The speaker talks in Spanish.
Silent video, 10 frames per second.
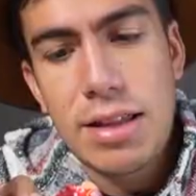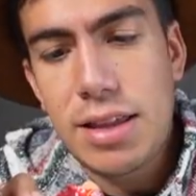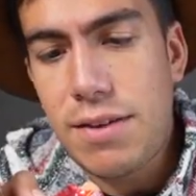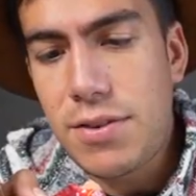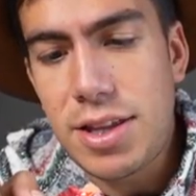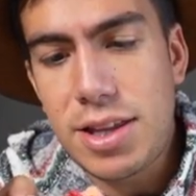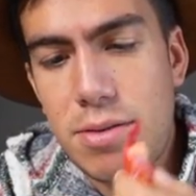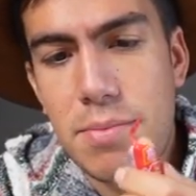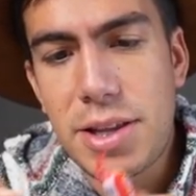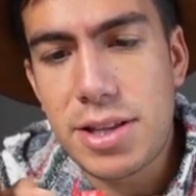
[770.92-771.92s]

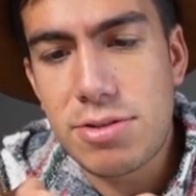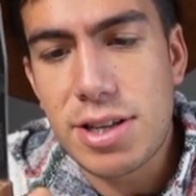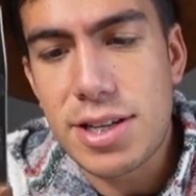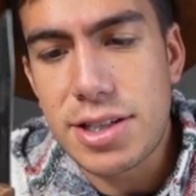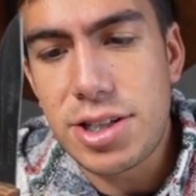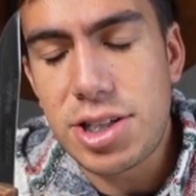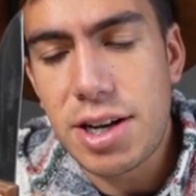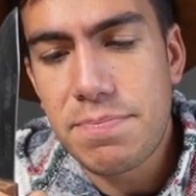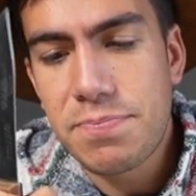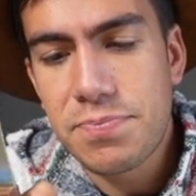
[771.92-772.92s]
Definitivamente es una
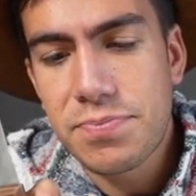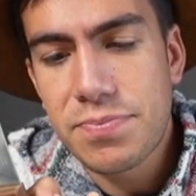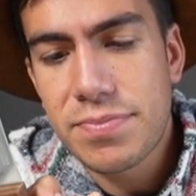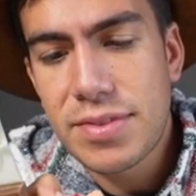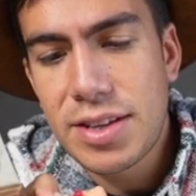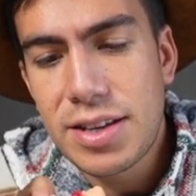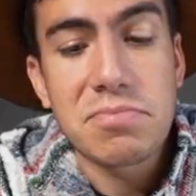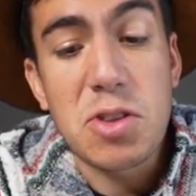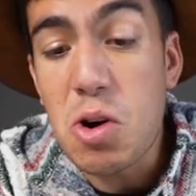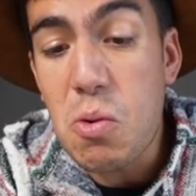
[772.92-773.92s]
salchicha.
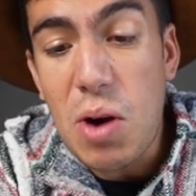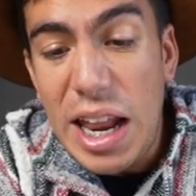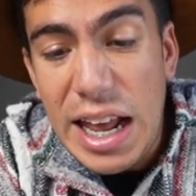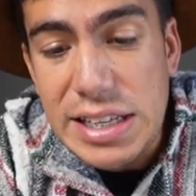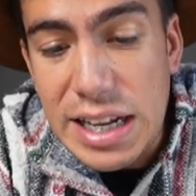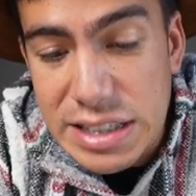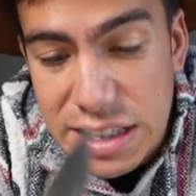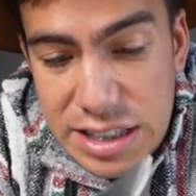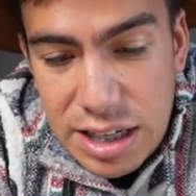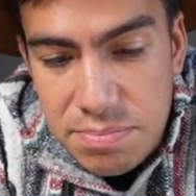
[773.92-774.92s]
No huele a
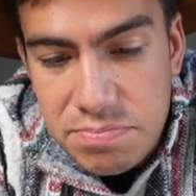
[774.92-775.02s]
salchicha.